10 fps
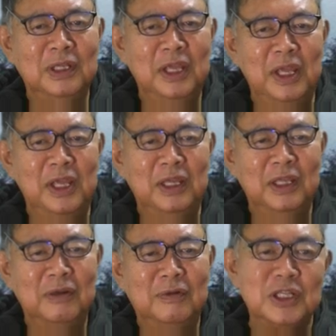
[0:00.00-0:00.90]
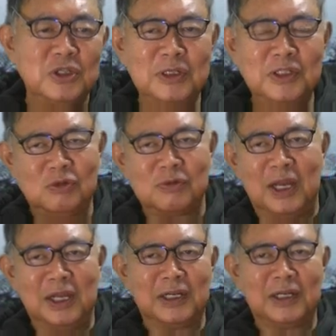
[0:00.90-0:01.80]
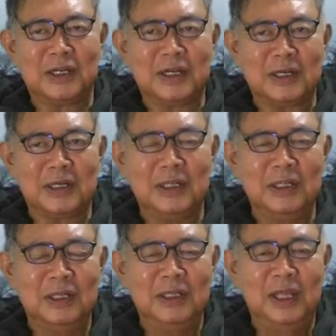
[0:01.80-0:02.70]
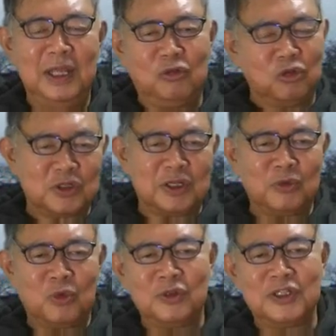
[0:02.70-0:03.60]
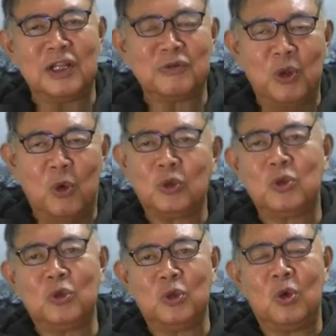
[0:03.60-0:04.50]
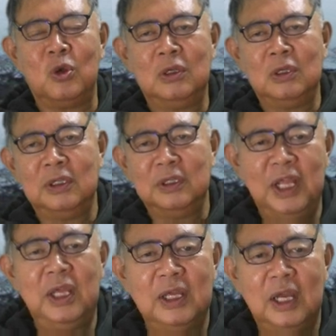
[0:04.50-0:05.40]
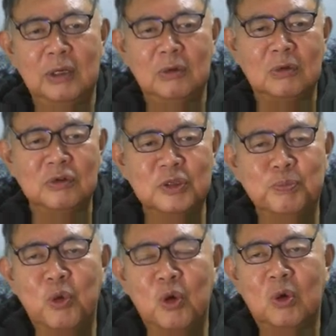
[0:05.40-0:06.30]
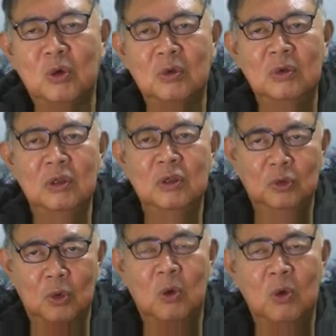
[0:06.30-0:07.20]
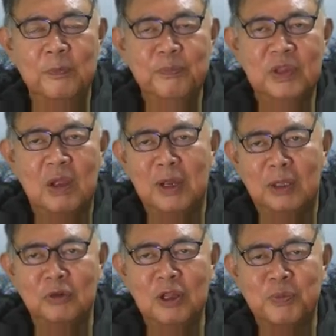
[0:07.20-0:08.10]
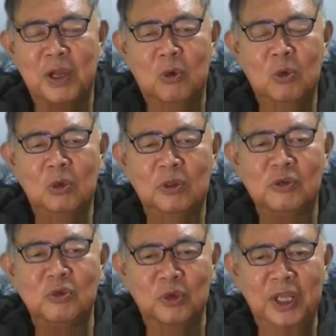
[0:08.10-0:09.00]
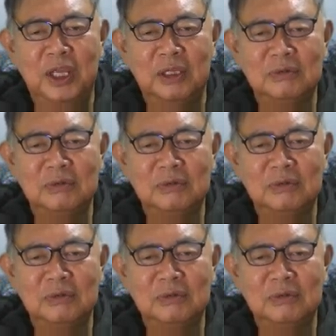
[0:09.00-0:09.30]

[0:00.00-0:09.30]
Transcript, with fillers: えー、私は実は、えー、そっちからのじゃなくて、本局のね、あの、尻尾のタワーの電波を聞くので、